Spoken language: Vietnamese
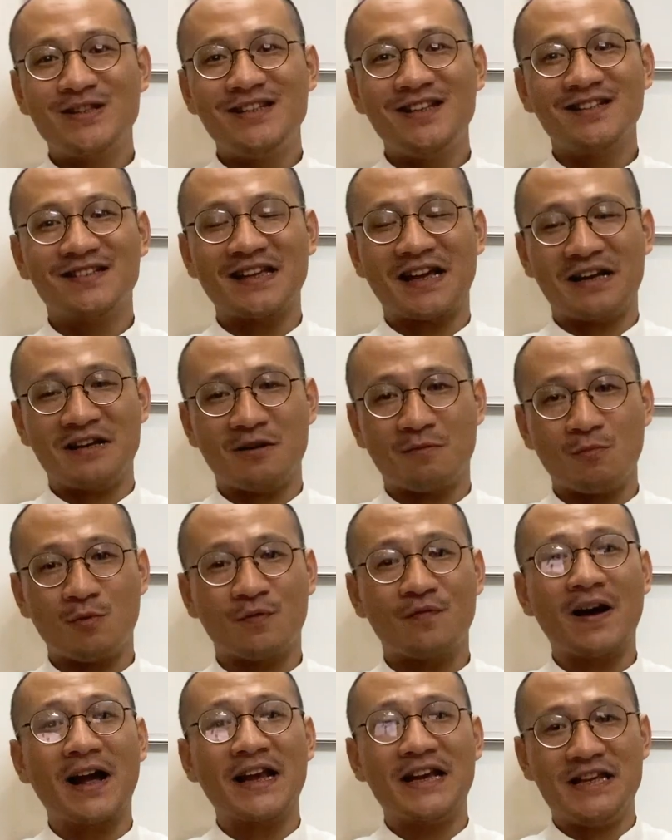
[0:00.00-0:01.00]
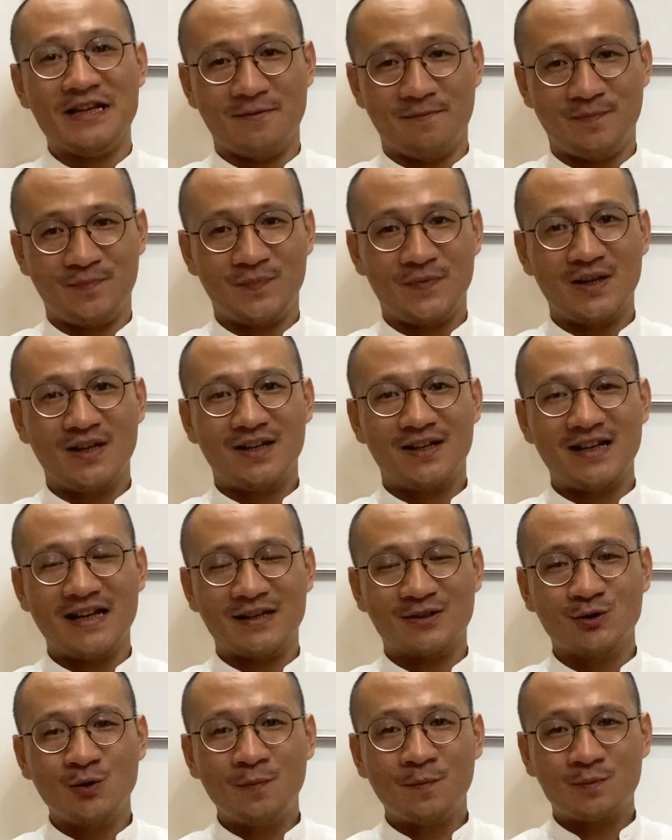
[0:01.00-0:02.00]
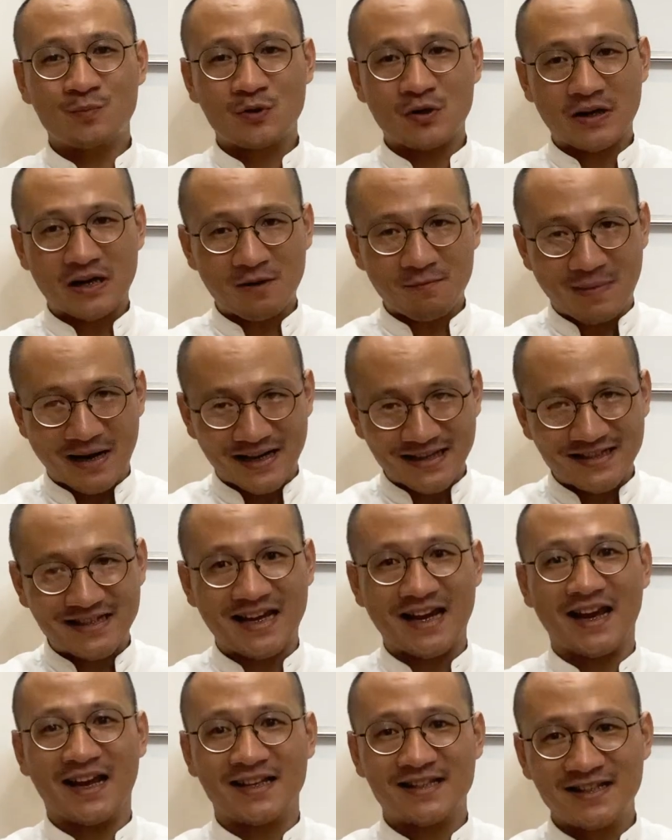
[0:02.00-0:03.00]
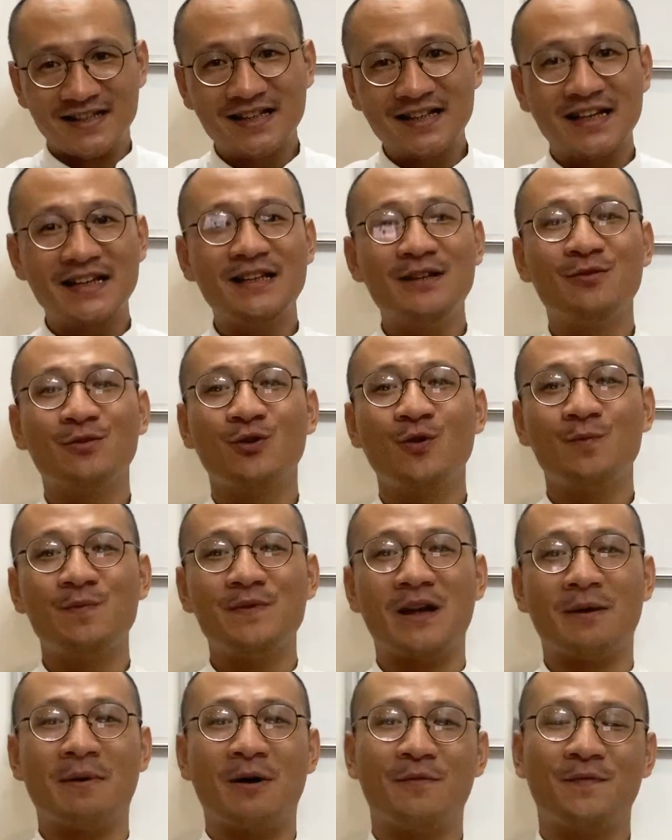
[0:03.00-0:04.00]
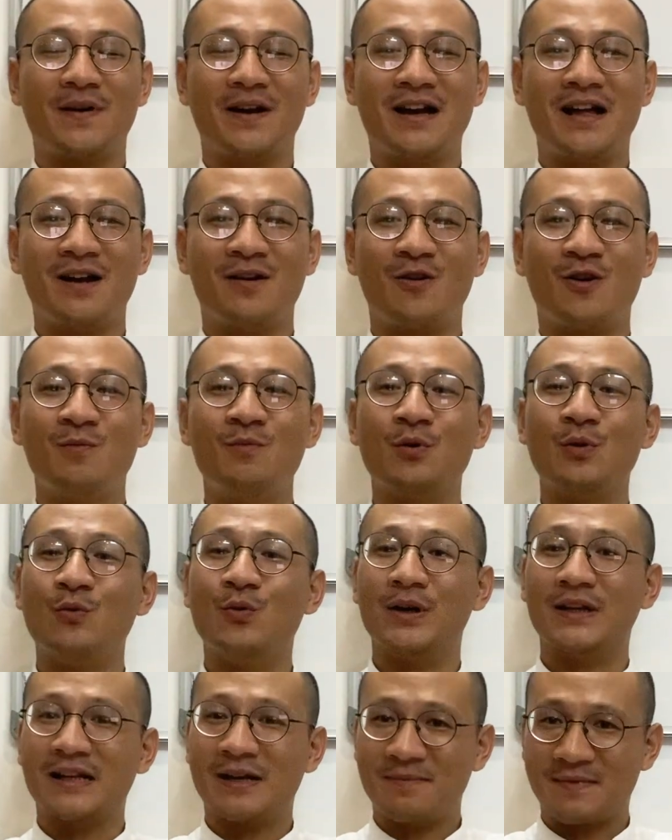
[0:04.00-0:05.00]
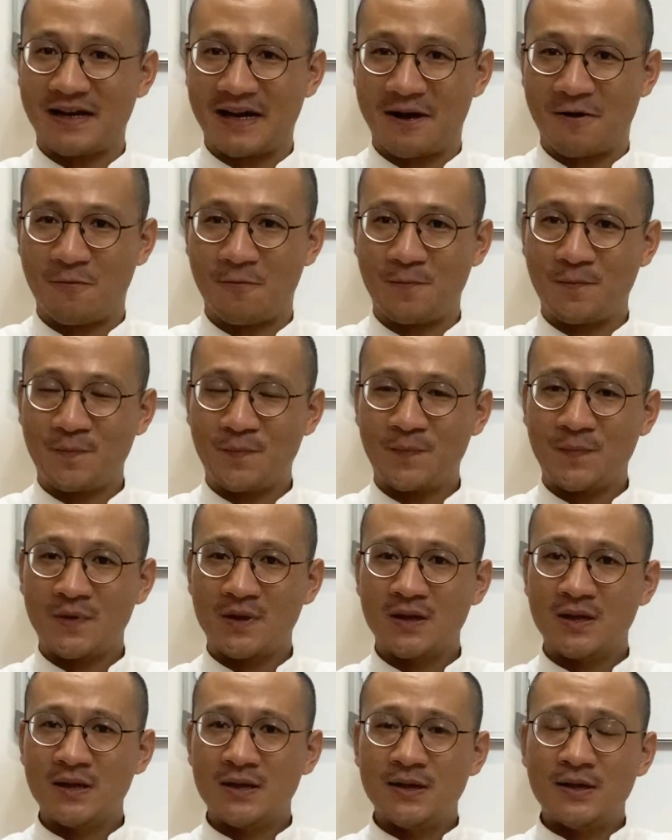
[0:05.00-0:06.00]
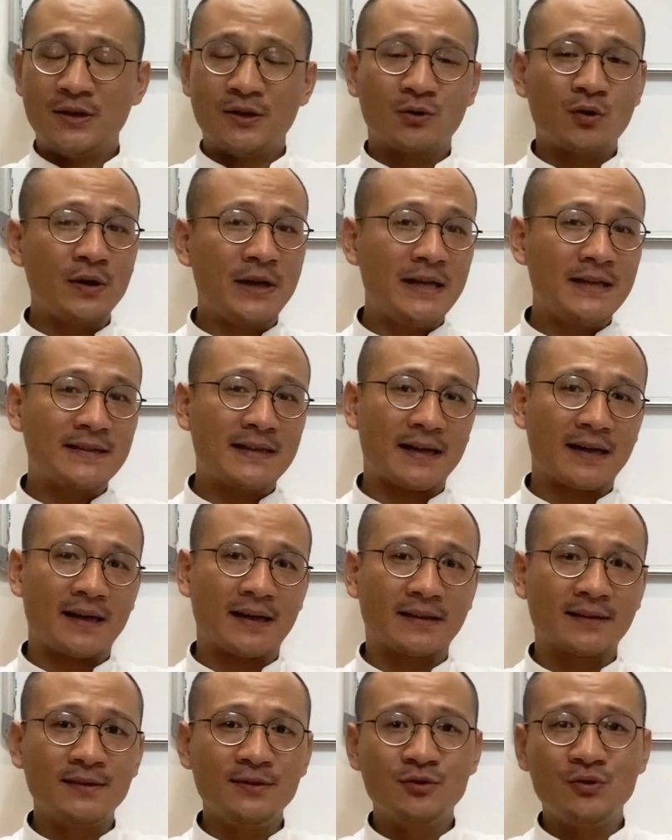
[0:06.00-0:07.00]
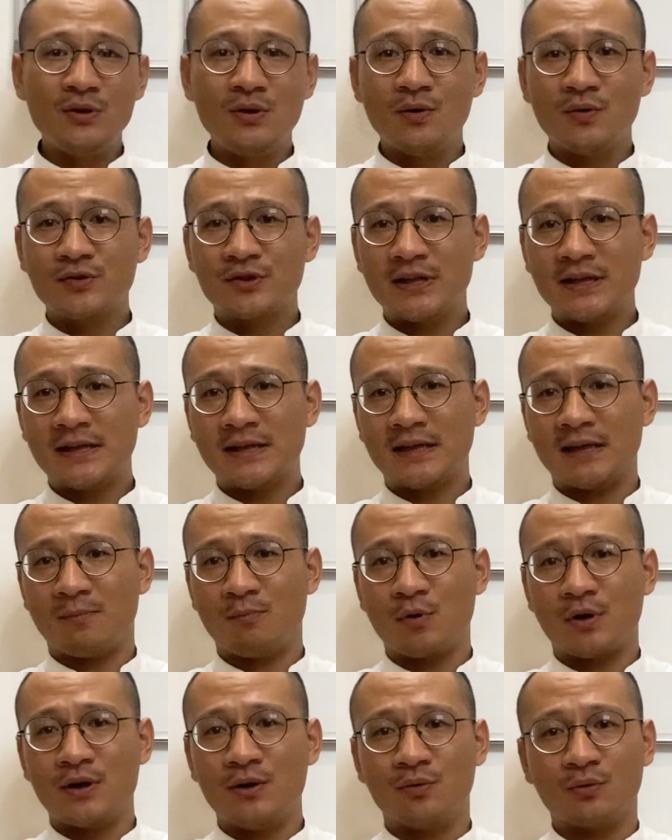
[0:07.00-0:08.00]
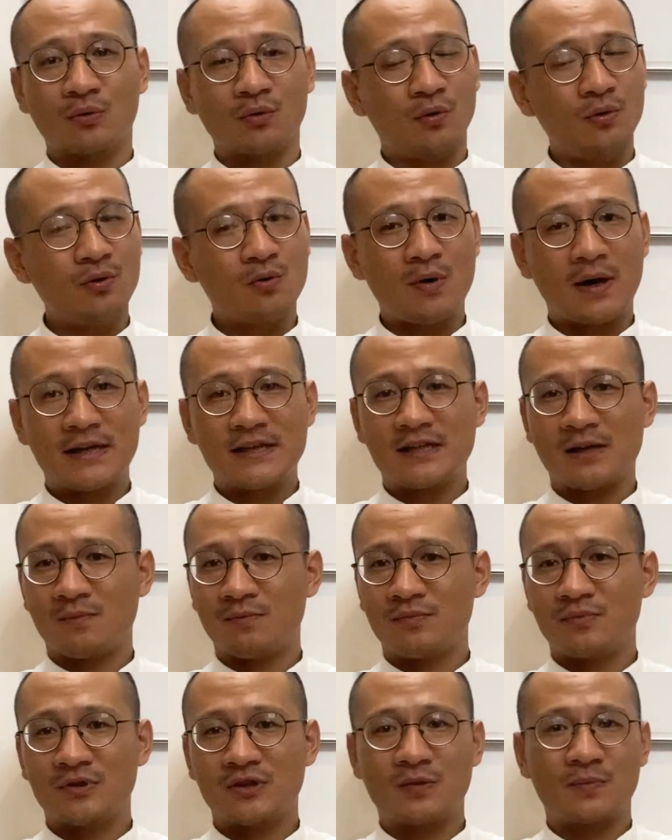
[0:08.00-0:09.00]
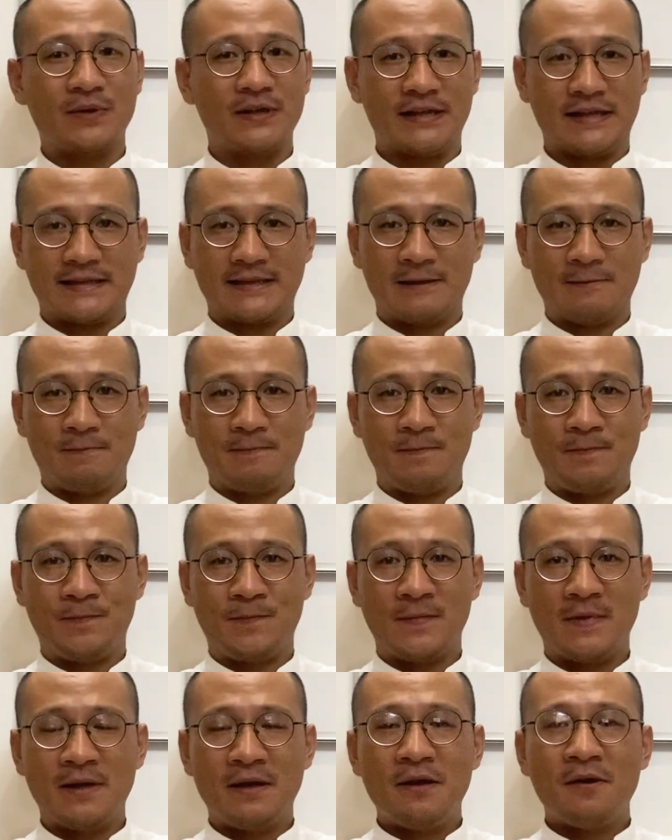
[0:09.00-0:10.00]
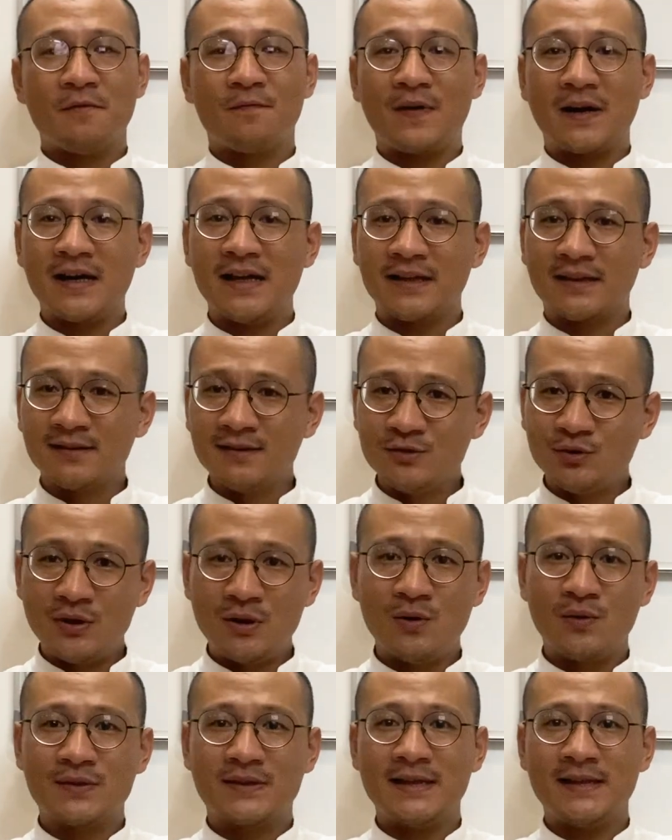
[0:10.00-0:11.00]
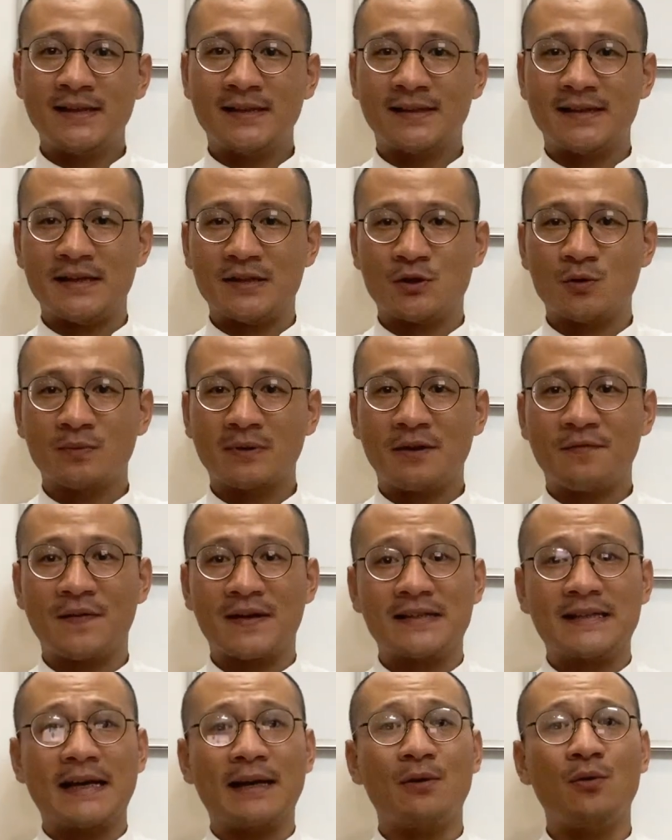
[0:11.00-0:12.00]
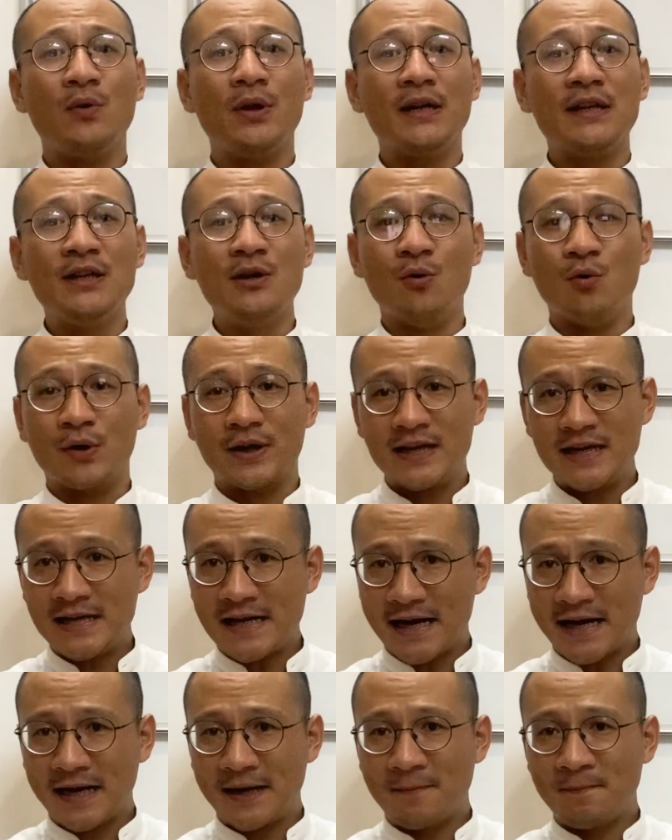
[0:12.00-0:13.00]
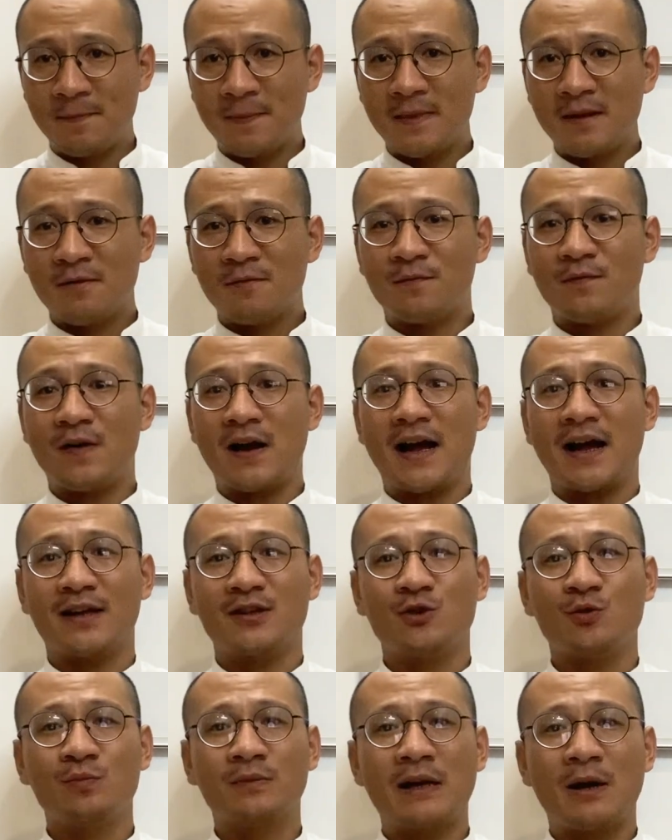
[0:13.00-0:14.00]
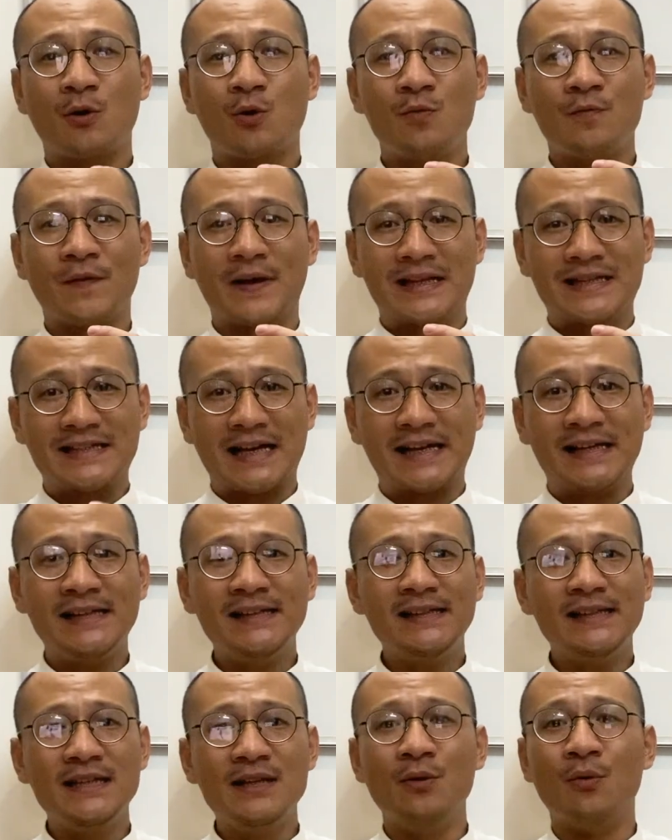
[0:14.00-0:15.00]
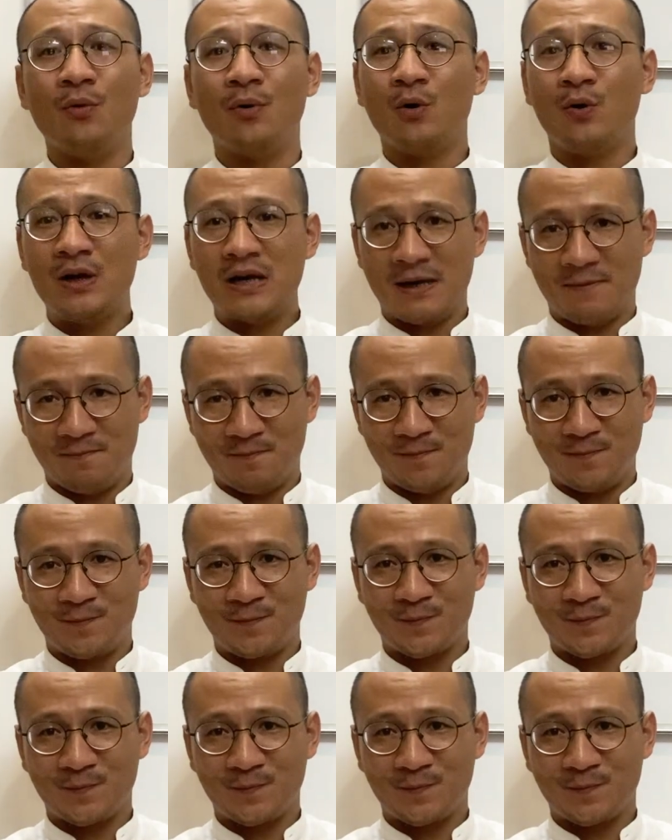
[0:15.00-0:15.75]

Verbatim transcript: chia sẻ được một vài điểm để giúp cho các bạn trẻ trên kênh YouTube Nhà báo Phan Đăng có một nguồn tham khảo. Tôi nghĩ rằng là tư duy logic là một điều tối quan trọng trong đời sống. Và để tư duy logic thì chúng ta phải rèn luyện nhiều kỹ năng và chúng ta cũng phải tránh nhiều lỗi lầm.